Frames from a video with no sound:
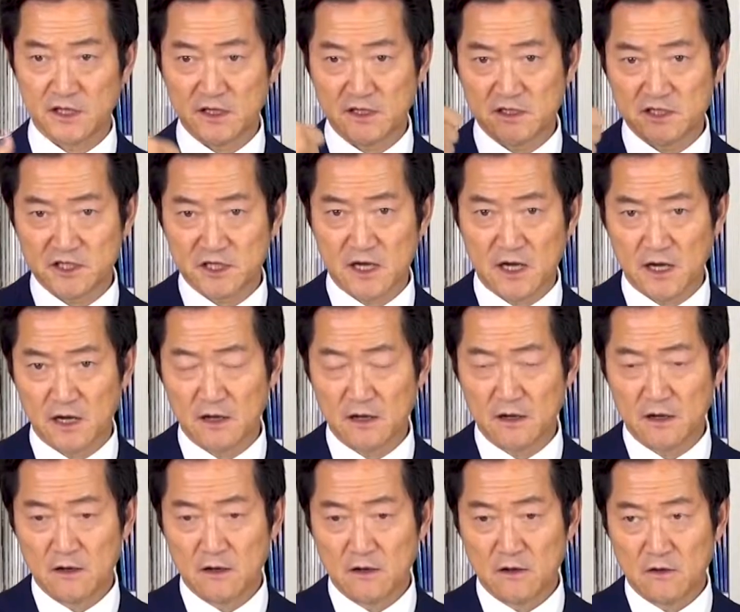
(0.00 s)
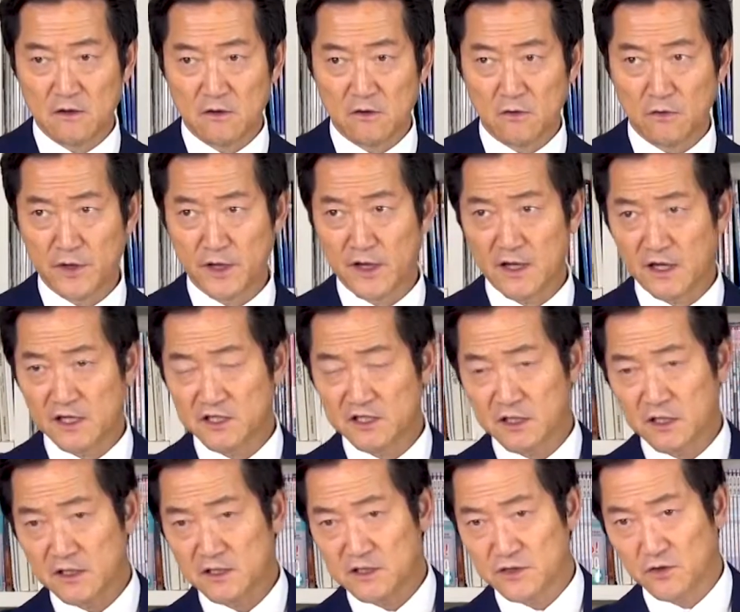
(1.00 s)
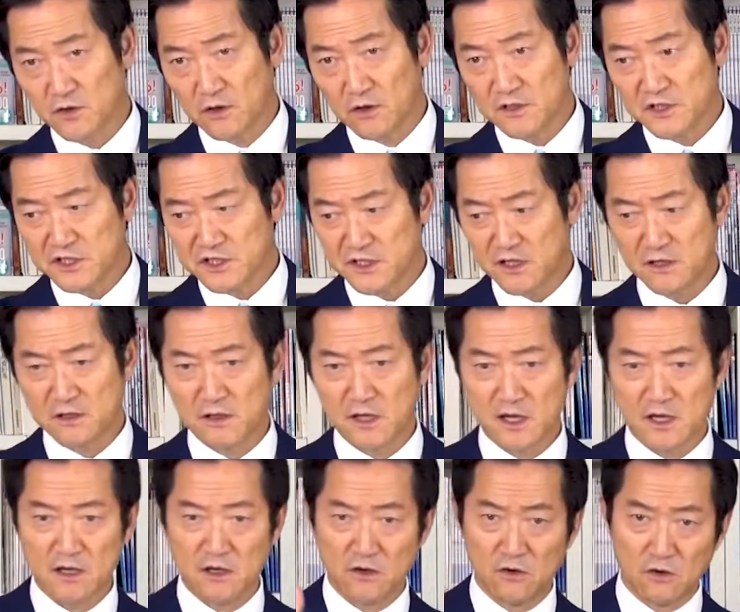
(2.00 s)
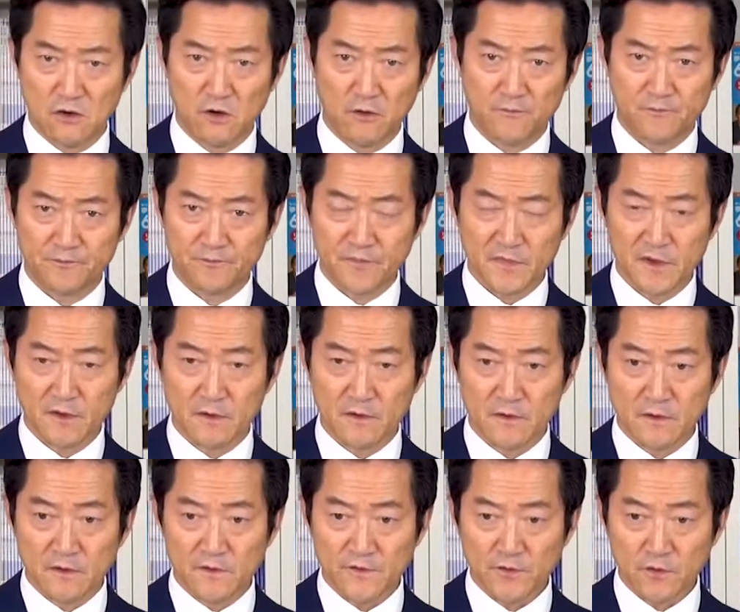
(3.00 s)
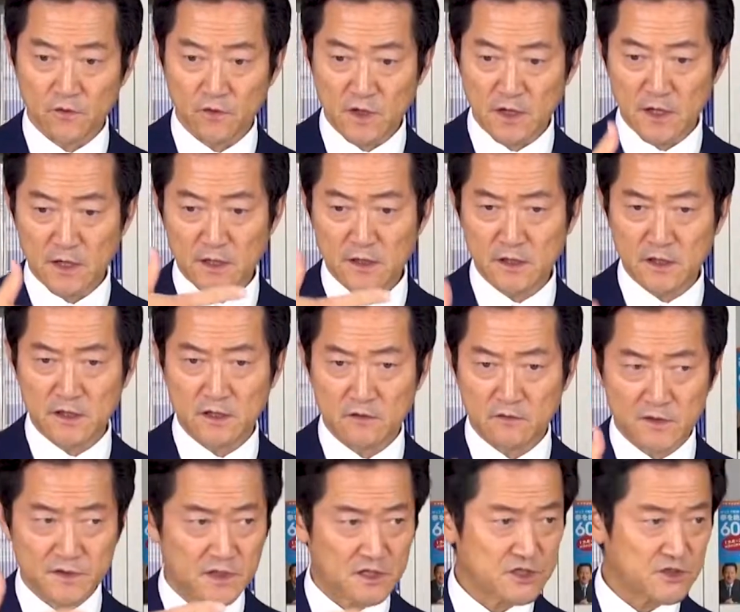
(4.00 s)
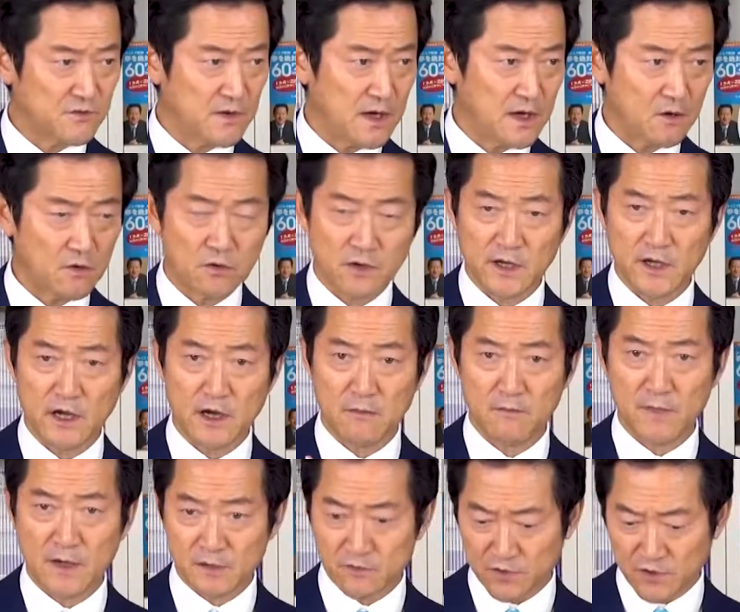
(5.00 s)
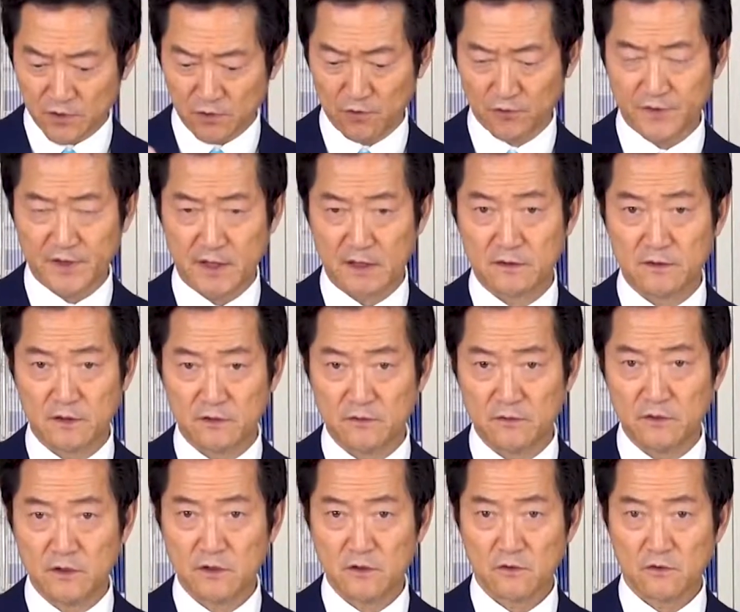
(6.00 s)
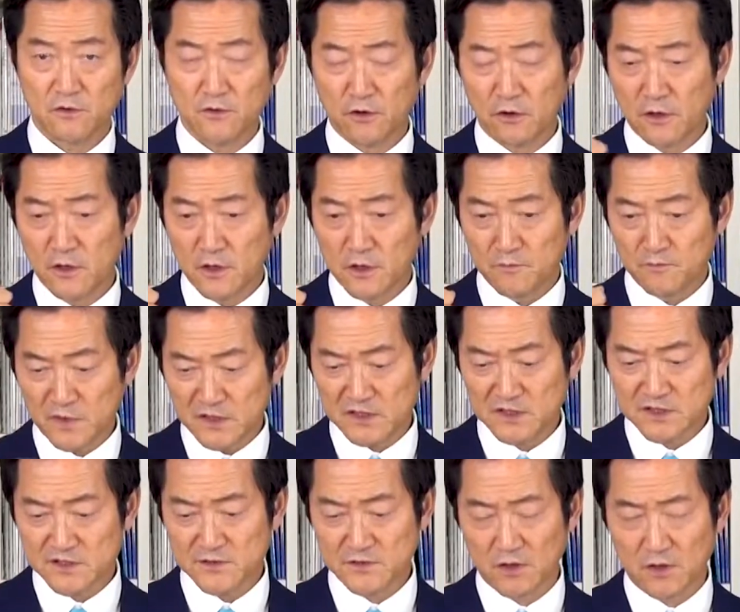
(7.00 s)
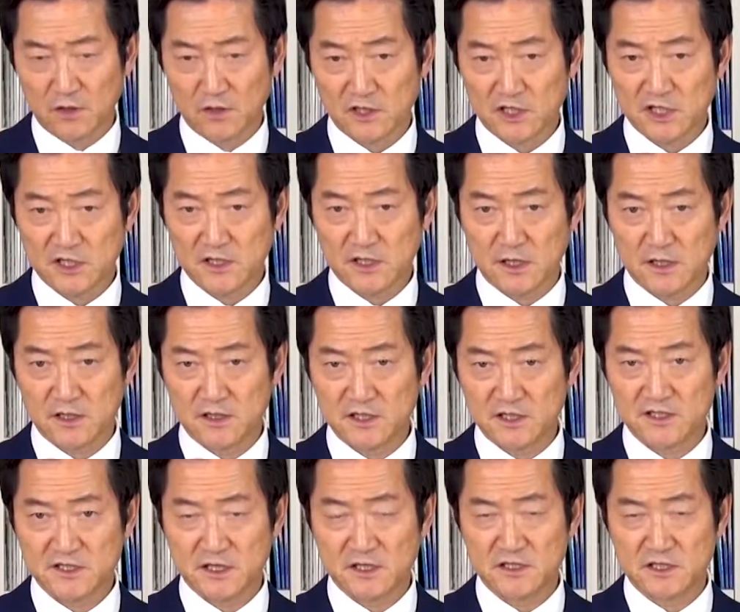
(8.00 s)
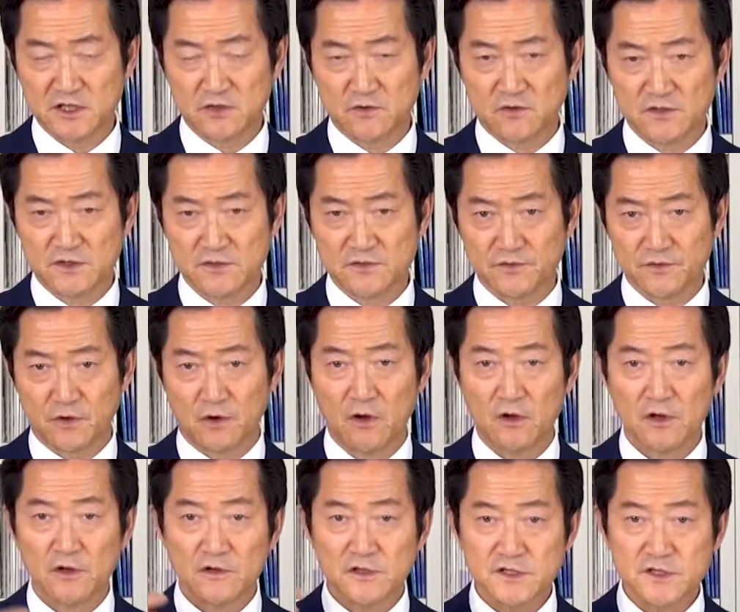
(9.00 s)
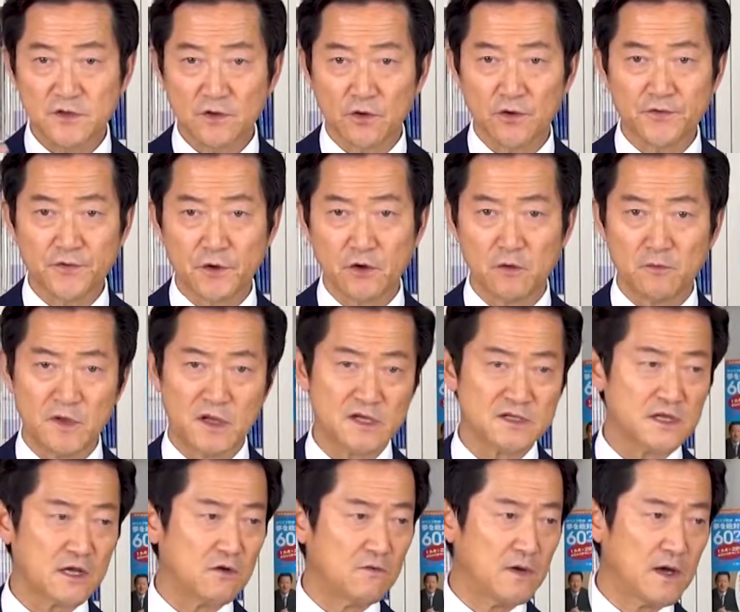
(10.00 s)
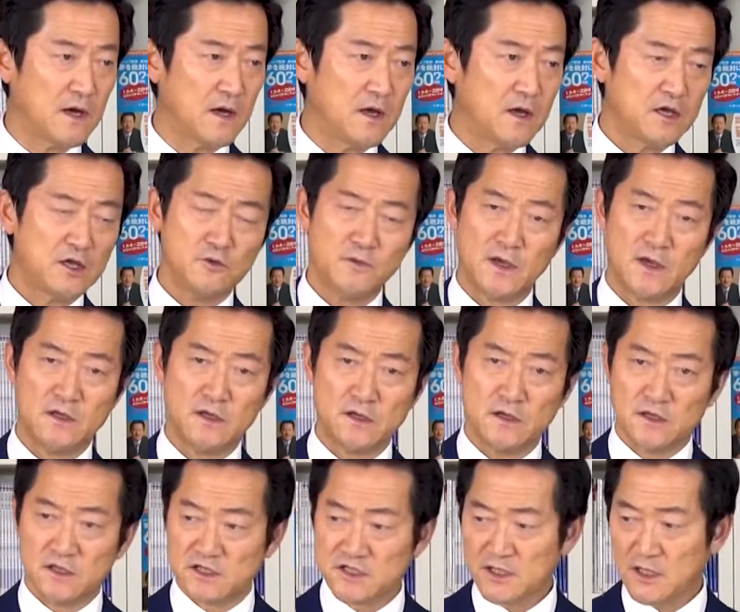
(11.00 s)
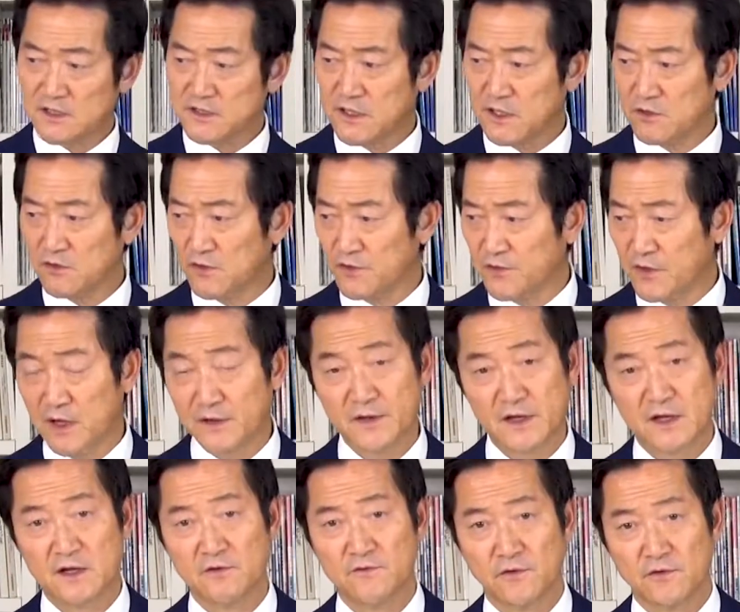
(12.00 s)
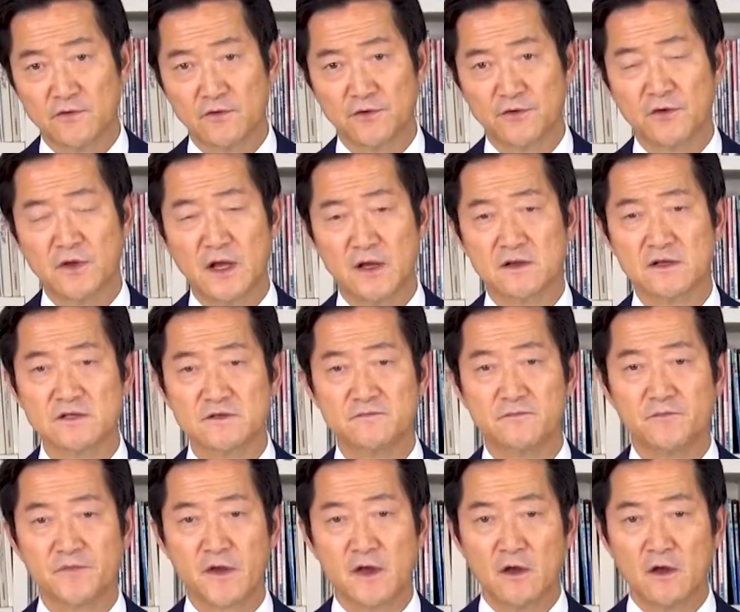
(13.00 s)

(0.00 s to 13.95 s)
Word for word: 援者、お願いしたい人、支援内容、その代わりに私はこれ頑張る協定っていう、この3つをしっかり実践実行すると、相当皆さんは夢に近づけることができるということなんです。